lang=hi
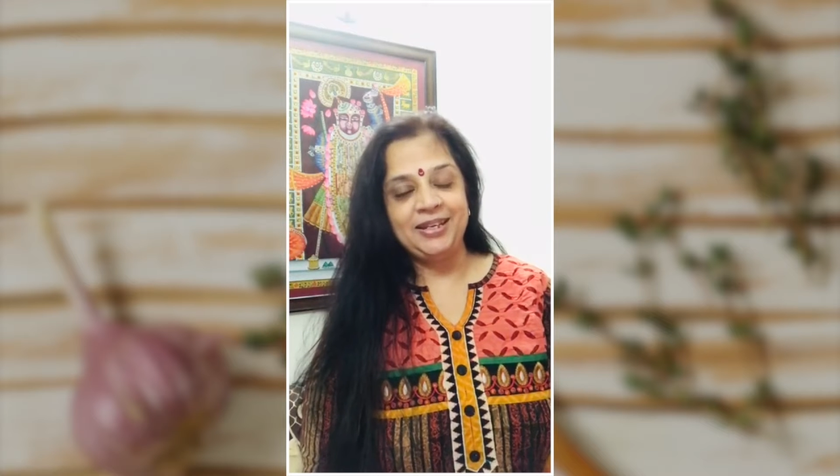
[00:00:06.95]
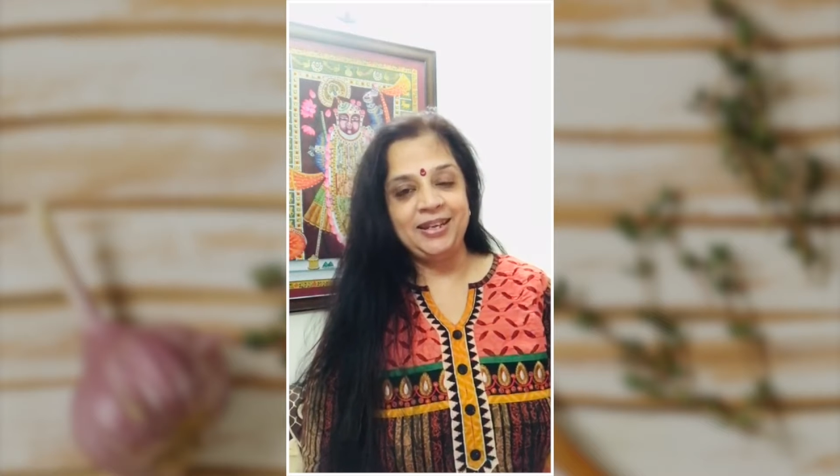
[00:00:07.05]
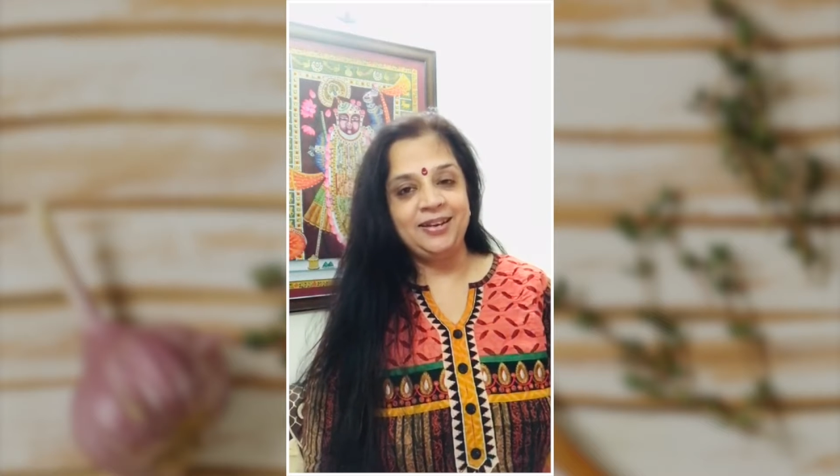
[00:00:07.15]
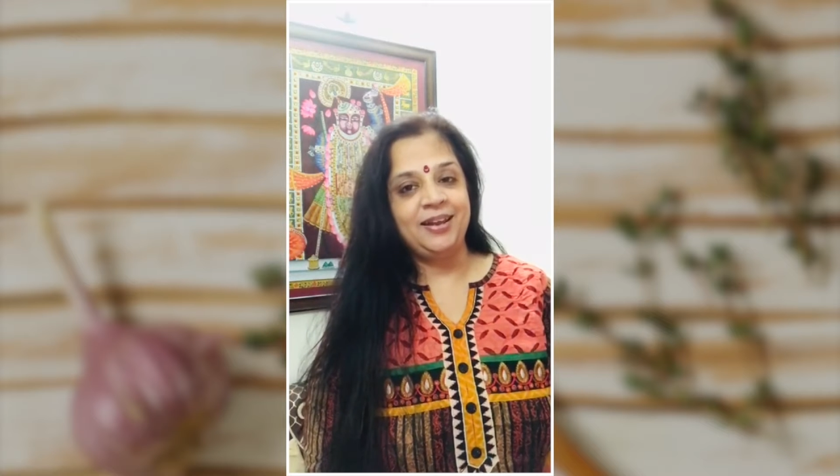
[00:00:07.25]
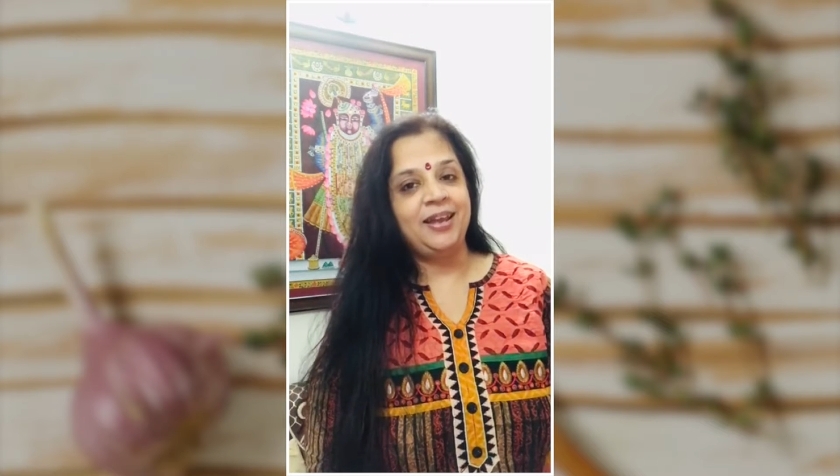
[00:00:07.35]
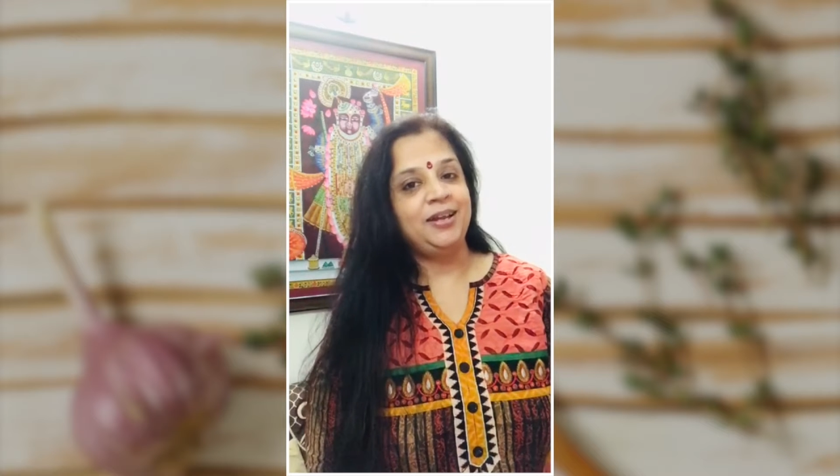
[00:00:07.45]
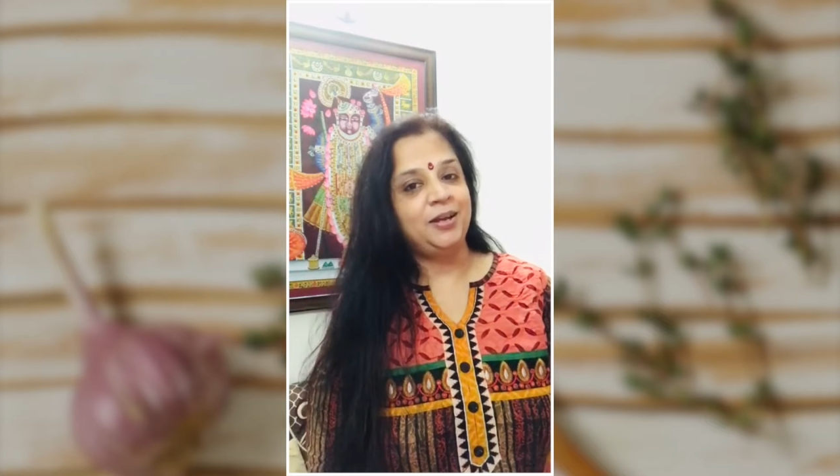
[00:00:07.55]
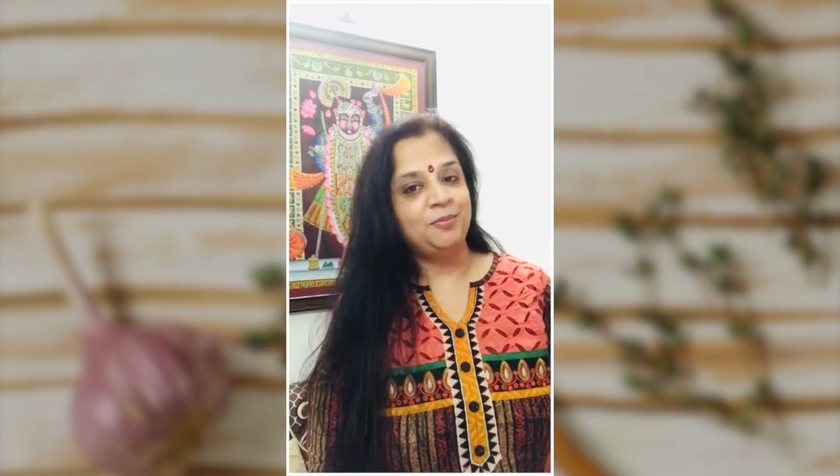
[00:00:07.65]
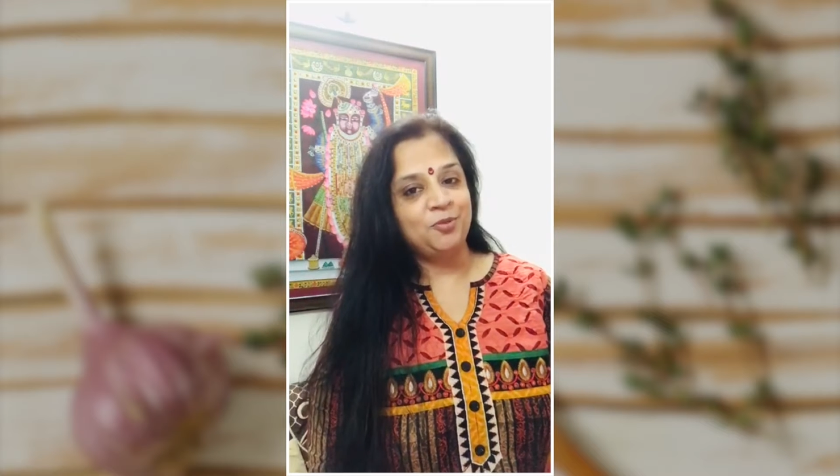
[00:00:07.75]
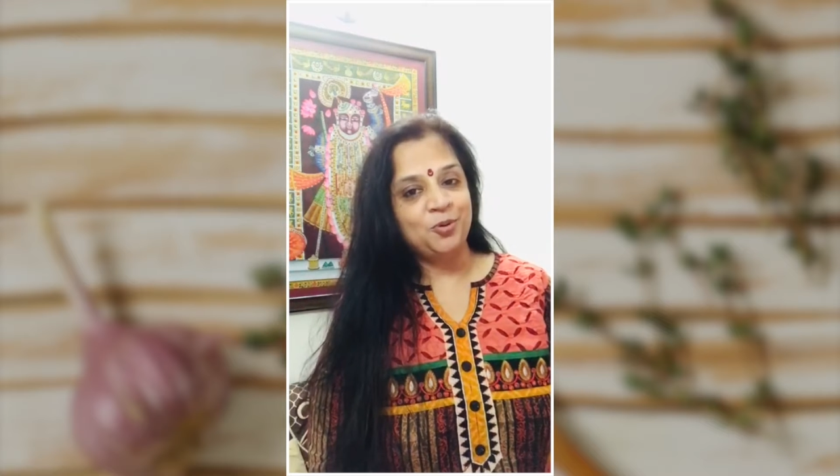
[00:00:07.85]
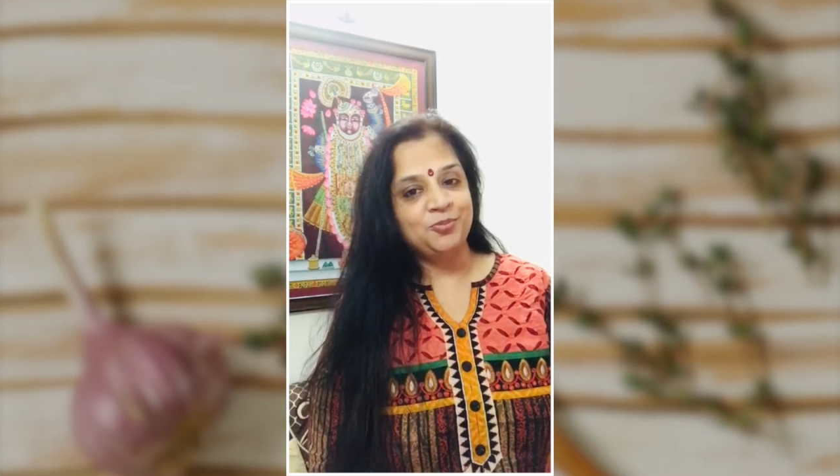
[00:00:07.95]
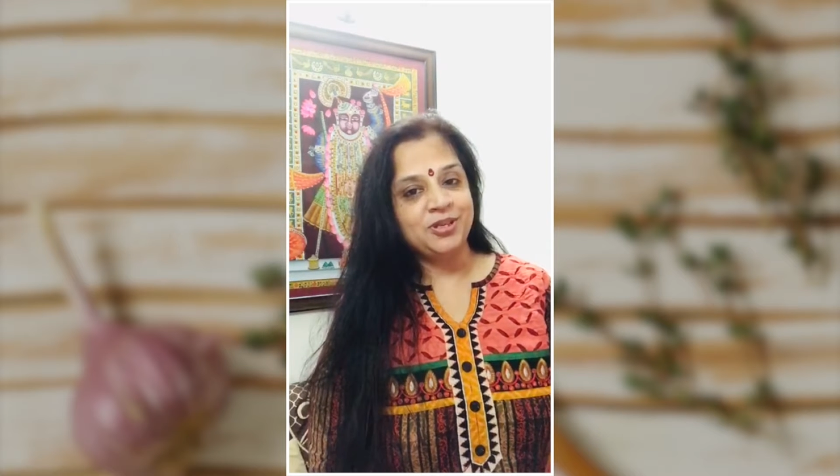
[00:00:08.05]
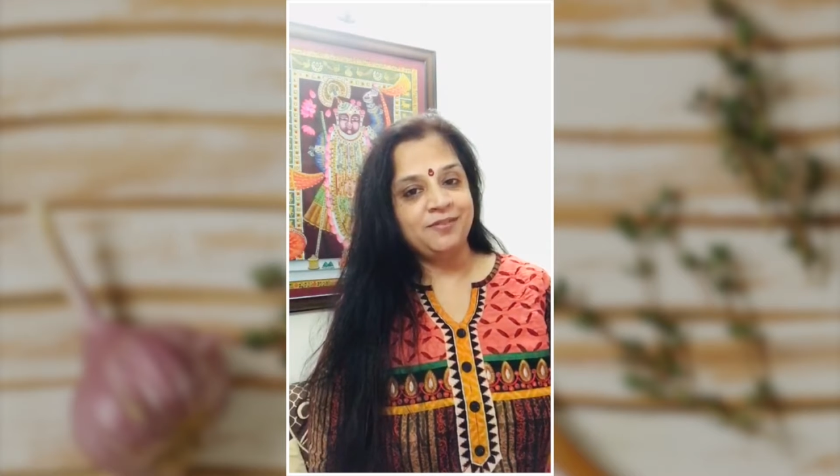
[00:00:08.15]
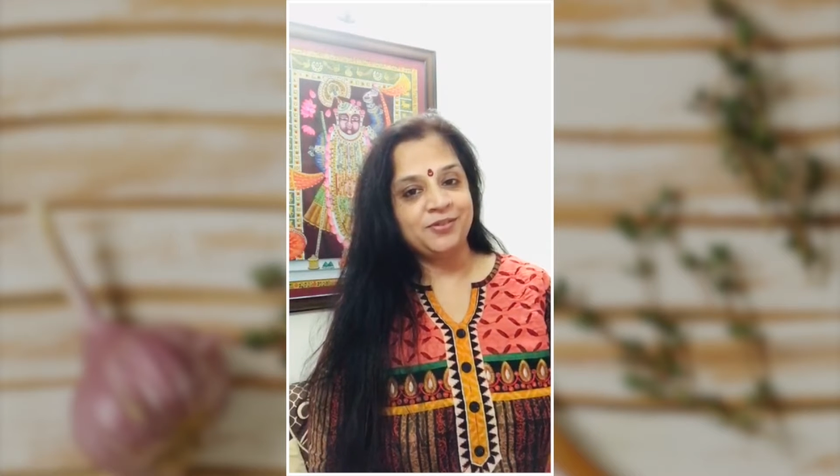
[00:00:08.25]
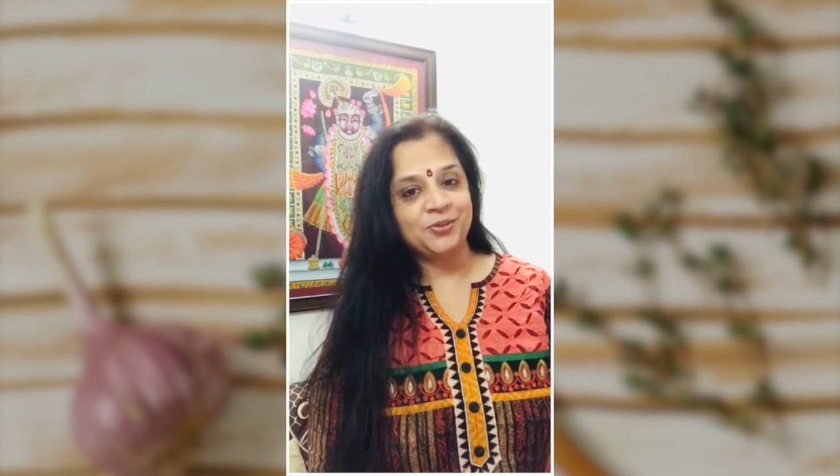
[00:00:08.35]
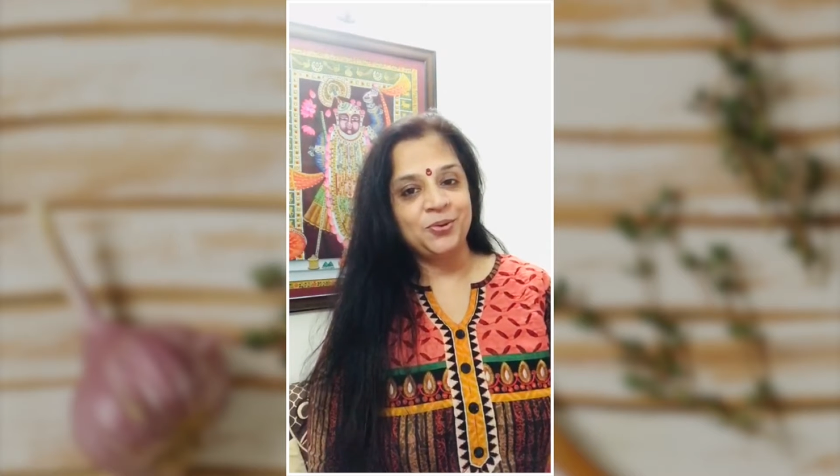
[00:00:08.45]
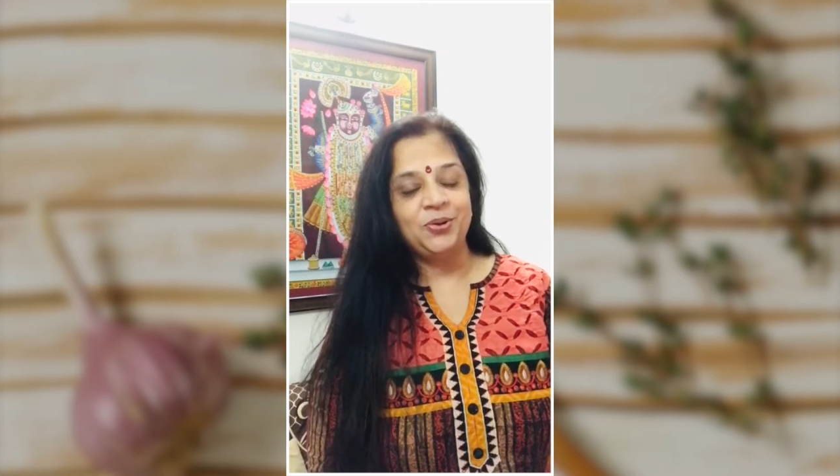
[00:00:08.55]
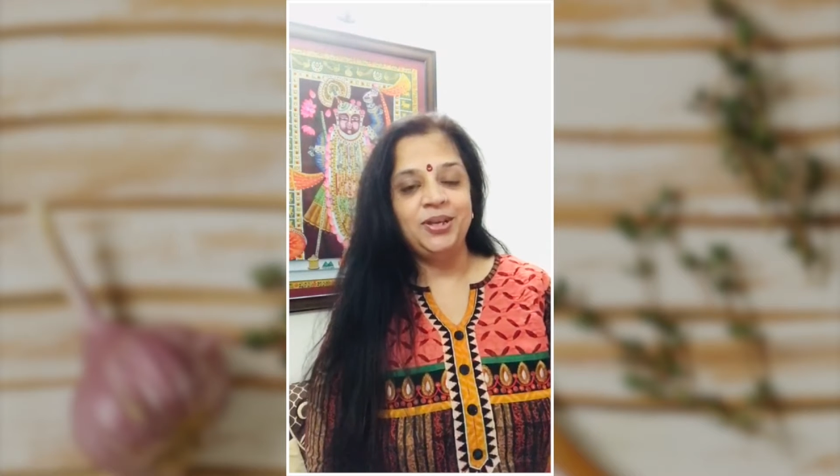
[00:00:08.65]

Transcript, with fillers: दे रहा है हम होम शेफ्स को